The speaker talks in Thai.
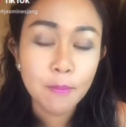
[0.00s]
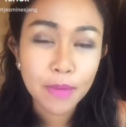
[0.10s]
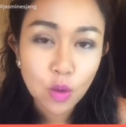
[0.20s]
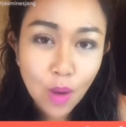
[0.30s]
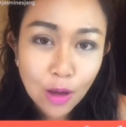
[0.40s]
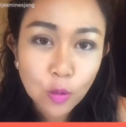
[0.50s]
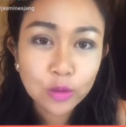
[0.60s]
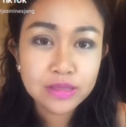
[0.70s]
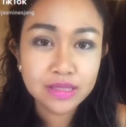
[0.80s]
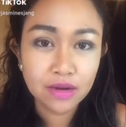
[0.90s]
ไม่ว่าคุ
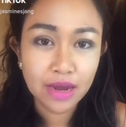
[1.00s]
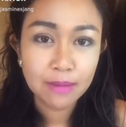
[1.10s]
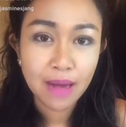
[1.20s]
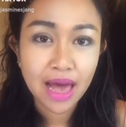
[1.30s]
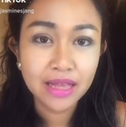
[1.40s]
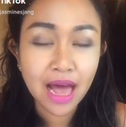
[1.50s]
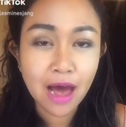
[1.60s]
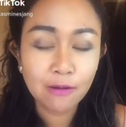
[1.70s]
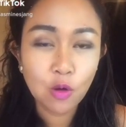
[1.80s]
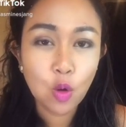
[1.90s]
ณจะเรียนไพ่ทา
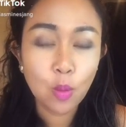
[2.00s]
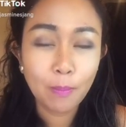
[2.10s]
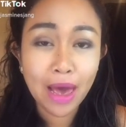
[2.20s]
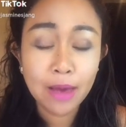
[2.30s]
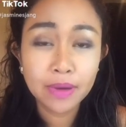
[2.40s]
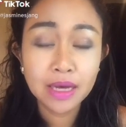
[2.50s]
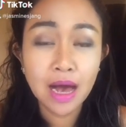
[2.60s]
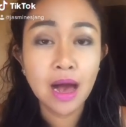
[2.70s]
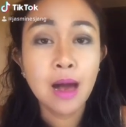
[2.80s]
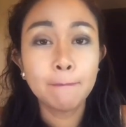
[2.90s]
โร่ไปเพื่อ
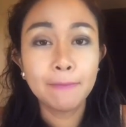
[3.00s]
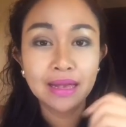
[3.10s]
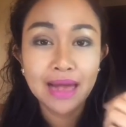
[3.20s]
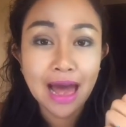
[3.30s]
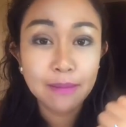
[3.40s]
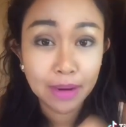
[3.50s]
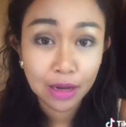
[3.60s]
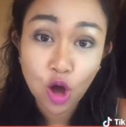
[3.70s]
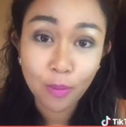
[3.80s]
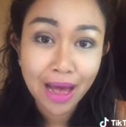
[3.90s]
เป็นการประ
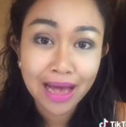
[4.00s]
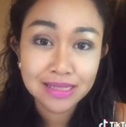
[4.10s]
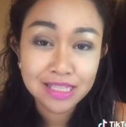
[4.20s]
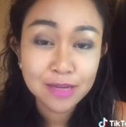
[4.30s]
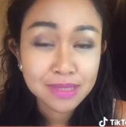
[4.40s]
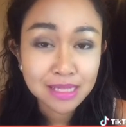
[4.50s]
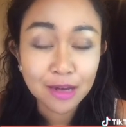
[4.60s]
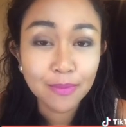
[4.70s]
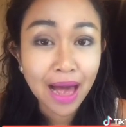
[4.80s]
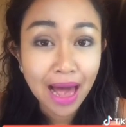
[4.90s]
กอบอาชีพเสริ
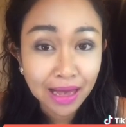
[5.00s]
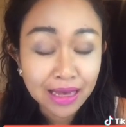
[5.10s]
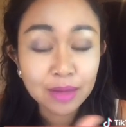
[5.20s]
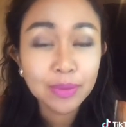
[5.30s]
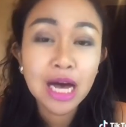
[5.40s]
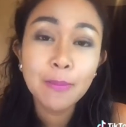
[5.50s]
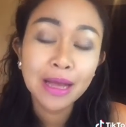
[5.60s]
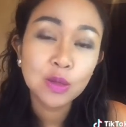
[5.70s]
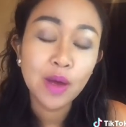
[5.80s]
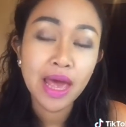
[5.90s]
มหาเงินเพิ่มให้
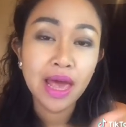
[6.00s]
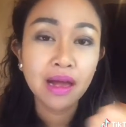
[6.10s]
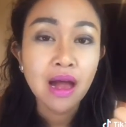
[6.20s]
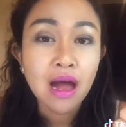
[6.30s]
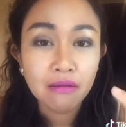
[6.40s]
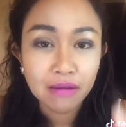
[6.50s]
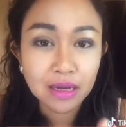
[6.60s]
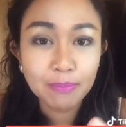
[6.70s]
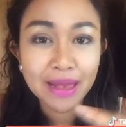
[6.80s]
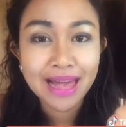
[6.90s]
ตัวเองหรือ
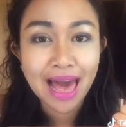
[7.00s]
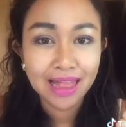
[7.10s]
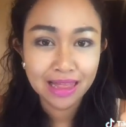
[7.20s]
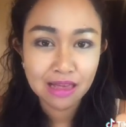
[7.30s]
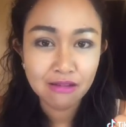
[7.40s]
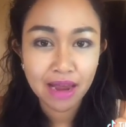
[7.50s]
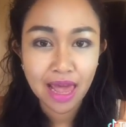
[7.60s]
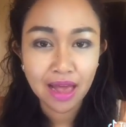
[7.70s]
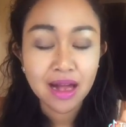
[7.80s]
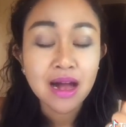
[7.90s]
เป็นงานอดิเร
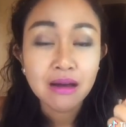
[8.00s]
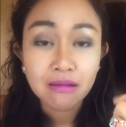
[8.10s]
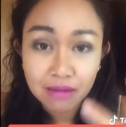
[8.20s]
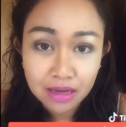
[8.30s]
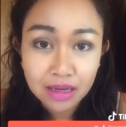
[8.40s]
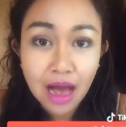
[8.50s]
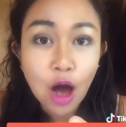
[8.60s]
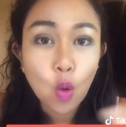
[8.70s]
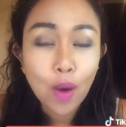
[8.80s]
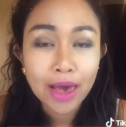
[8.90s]
กหรือ
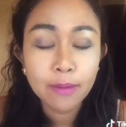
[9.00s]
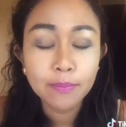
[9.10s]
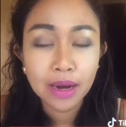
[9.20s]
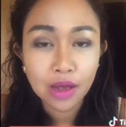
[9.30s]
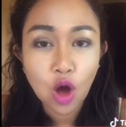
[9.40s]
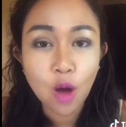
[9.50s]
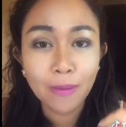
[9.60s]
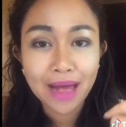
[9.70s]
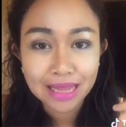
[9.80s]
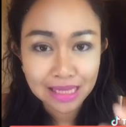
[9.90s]
เอาไว้ประกอบ
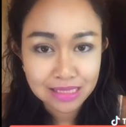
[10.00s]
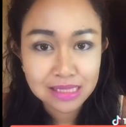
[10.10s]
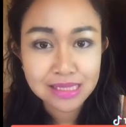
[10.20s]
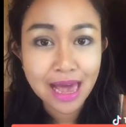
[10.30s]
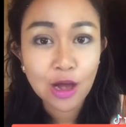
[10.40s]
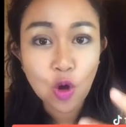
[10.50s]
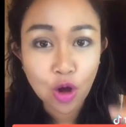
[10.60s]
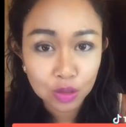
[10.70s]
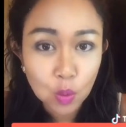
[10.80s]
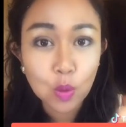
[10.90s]
การตัดสินใจขอ
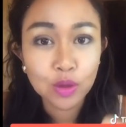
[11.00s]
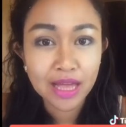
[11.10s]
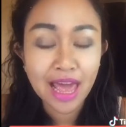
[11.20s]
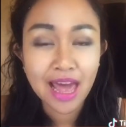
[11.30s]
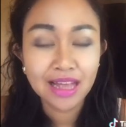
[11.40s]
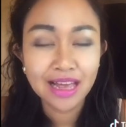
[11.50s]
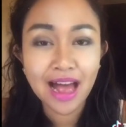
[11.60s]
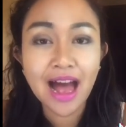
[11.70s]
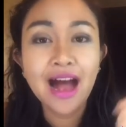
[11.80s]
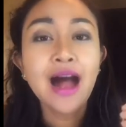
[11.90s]
งตัวคุณเองนะ
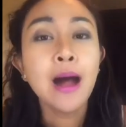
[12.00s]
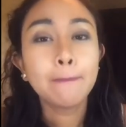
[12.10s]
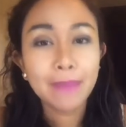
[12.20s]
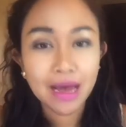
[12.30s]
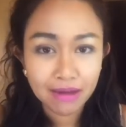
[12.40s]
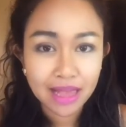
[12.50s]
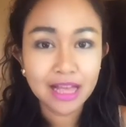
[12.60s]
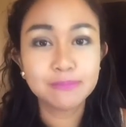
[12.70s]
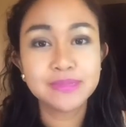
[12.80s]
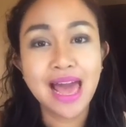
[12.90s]
คะมาเรียน
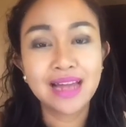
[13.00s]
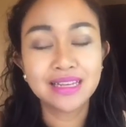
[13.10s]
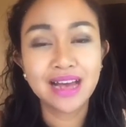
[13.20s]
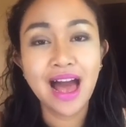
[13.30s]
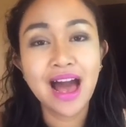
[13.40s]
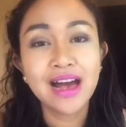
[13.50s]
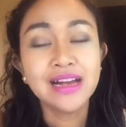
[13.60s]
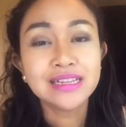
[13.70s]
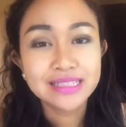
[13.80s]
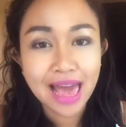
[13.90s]
กับแจงเถอะค่ะ
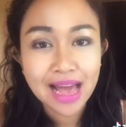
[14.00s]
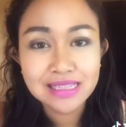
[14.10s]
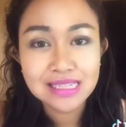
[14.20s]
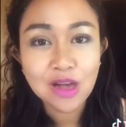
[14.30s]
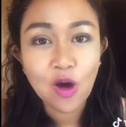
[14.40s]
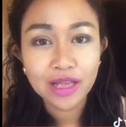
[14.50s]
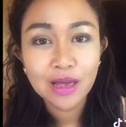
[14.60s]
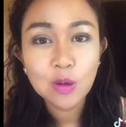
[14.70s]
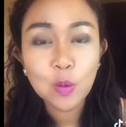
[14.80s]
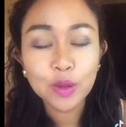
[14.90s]
แจงจะสอนให้
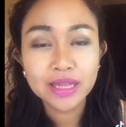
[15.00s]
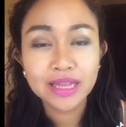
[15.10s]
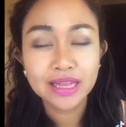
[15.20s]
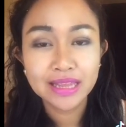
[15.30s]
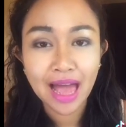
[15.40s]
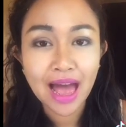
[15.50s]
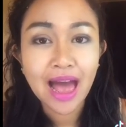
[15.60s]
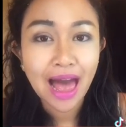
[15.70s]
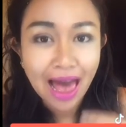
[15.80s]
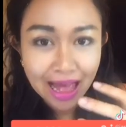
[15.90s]
คุณนะ
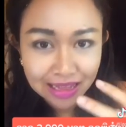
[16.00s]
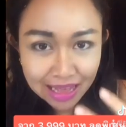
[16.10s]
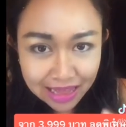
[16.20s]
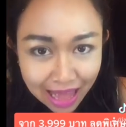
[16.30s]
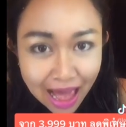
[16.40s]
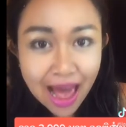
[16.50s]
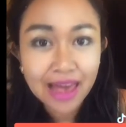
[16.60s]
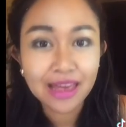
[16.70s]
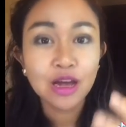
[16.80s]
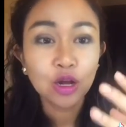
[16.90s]
อ่านได้
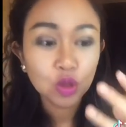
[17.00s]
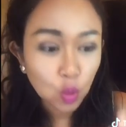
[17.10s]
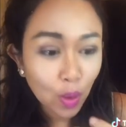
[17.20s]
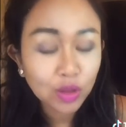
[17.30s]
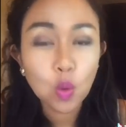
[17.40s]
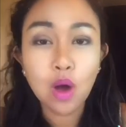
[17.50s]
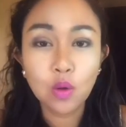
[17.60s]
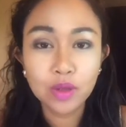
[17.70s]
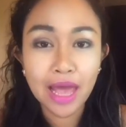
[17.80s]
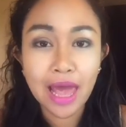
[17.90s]
ด้วยตัวของ
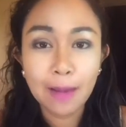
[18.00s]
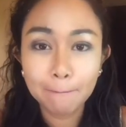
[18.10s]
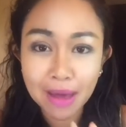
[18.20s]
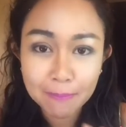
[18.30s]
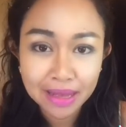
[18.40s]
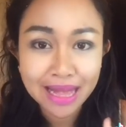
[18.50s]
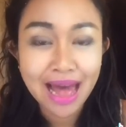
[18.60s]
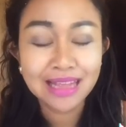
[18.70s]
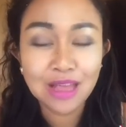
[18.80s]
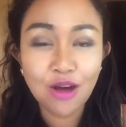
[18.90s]
คุณเองไม่เป็น
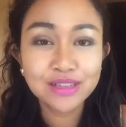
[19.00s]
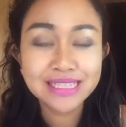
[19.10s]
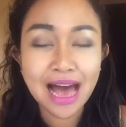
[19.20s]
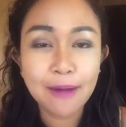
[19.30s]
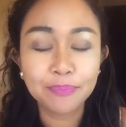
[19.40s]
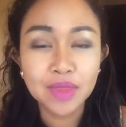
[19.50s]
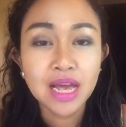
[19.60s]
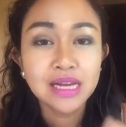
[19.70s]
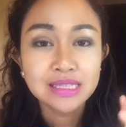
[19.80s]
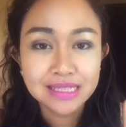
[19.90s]
การท่อง
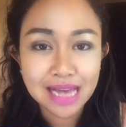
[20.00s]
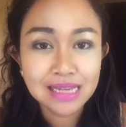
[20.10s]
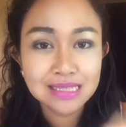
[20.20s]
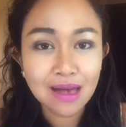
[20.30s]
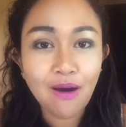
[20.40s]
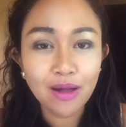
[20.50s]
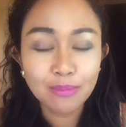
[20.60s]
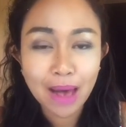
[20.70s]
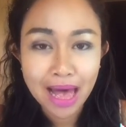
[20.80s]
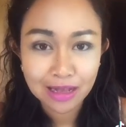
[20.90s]
จำจะสอน
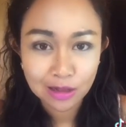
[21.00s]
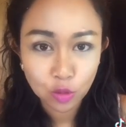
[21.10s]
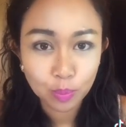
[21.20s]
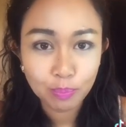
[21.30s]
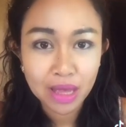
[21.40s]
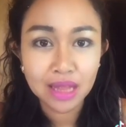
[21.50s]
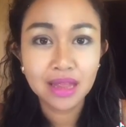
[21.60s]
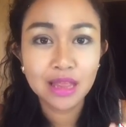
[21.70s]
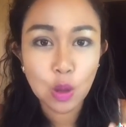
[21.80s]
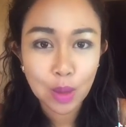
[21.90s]
ผ่านกลุ่มปิด
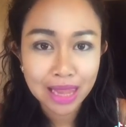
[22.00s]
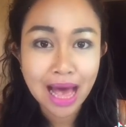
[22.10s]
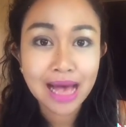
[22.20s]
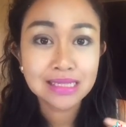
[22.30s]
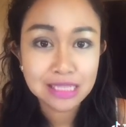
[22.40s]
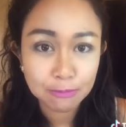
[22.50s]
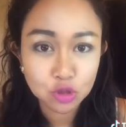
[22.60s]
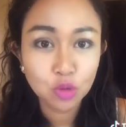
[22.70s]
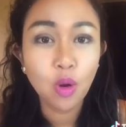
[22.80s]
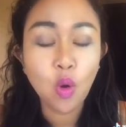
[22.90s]
ในเวลา10
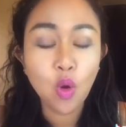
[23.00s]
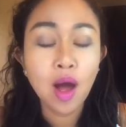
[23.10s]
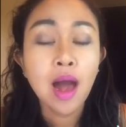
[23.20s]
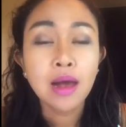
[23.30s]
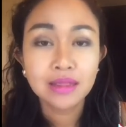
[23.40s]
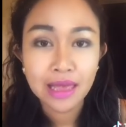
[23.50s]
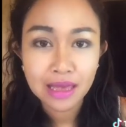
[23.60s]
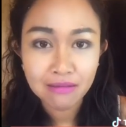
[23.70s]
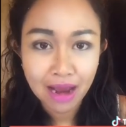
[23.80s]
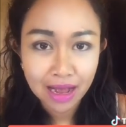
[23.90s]
ชั่วโมงใน
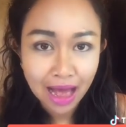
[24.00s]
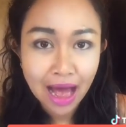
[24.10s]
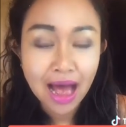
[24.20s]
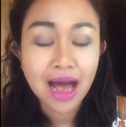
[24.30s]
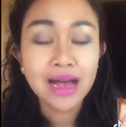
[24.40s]
ราคา